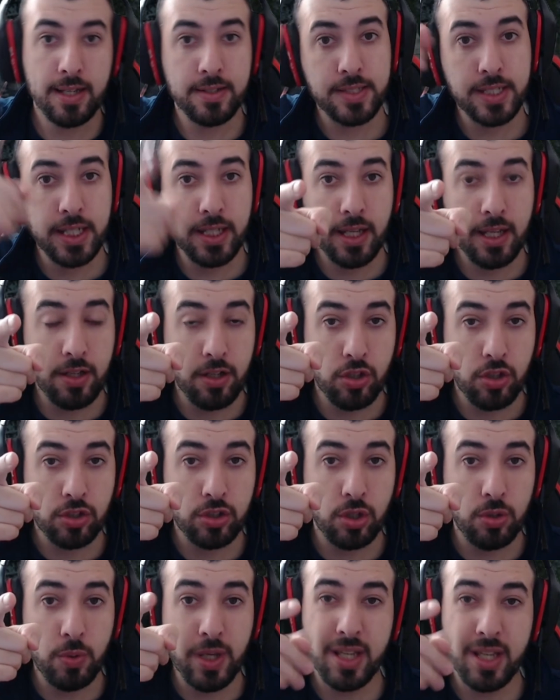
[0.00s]
Así que no
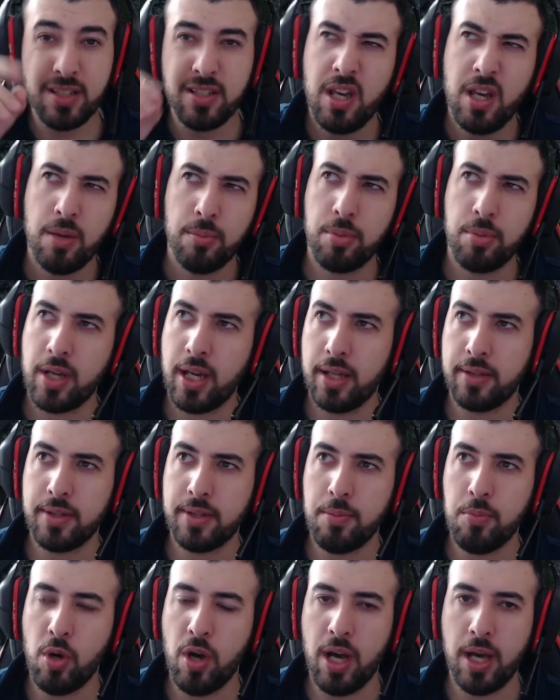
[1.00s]
te olvides porque
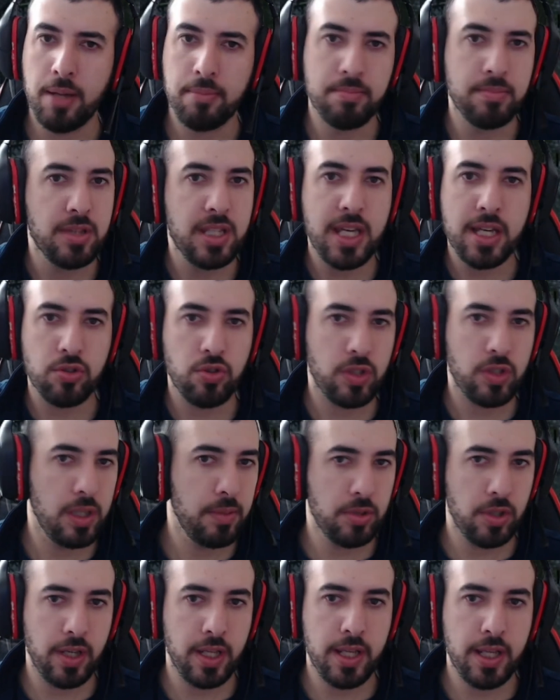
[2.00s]
estamos a 10
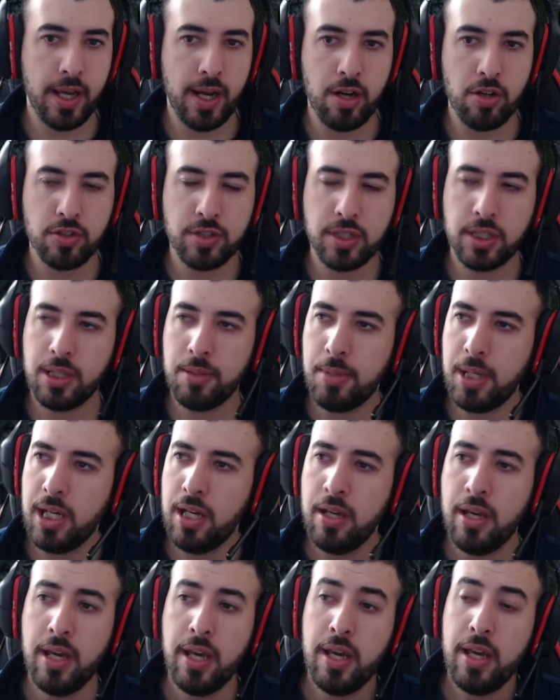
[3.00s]
suscriptores de llegar a los
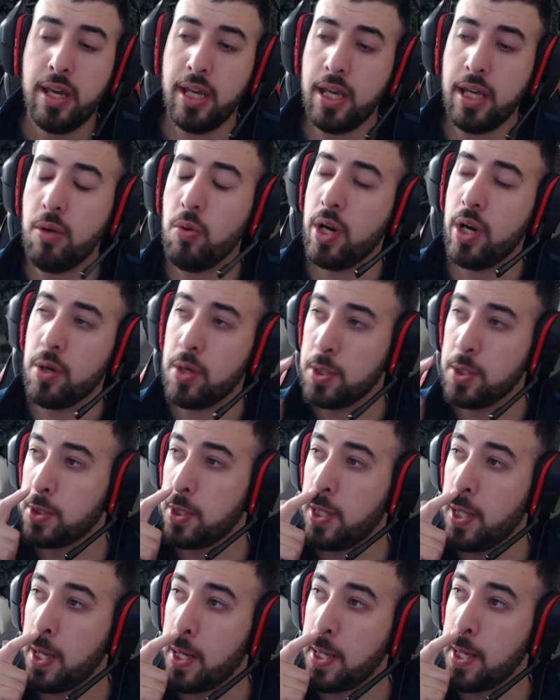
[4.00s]
7000 y bueno,
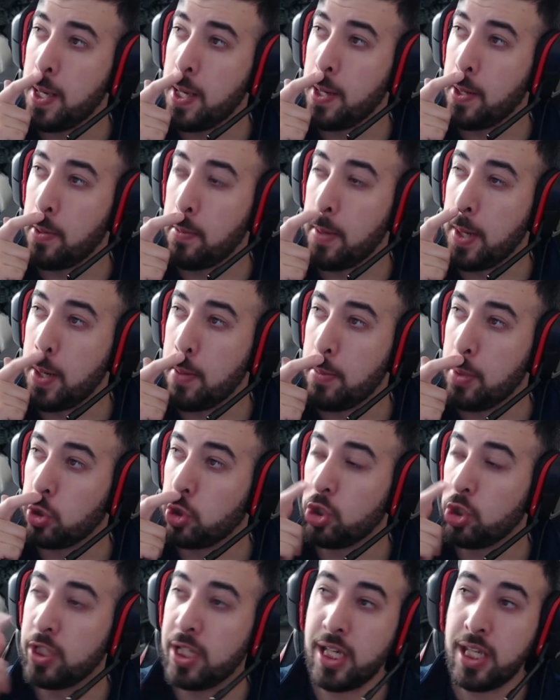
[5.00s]
eso le daría de comer a un
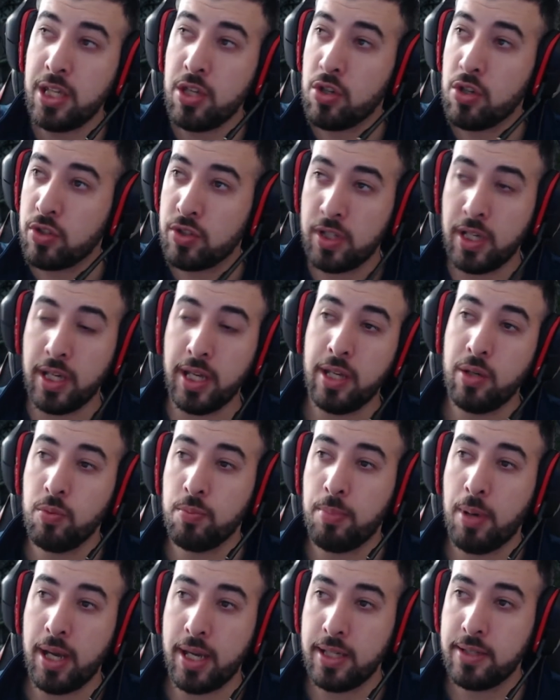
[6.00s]
montón de niños en
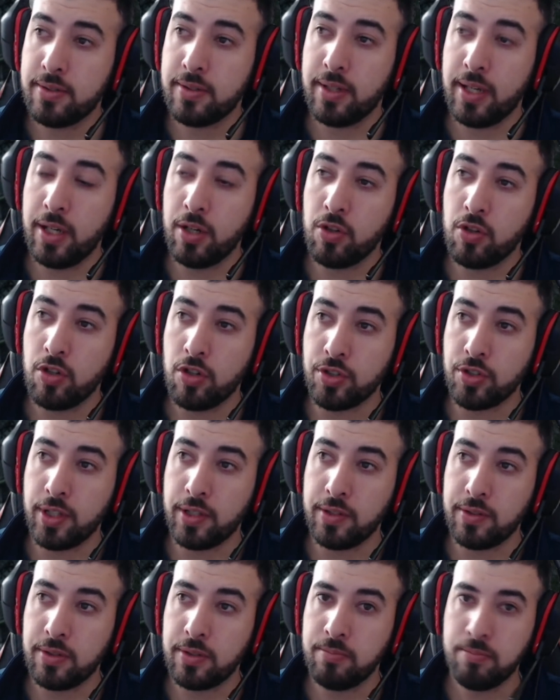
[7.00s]
un país que no
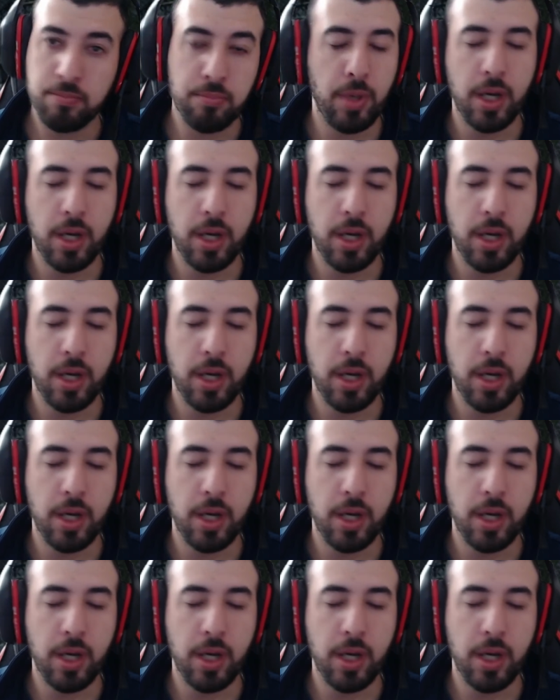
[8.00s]
conoces.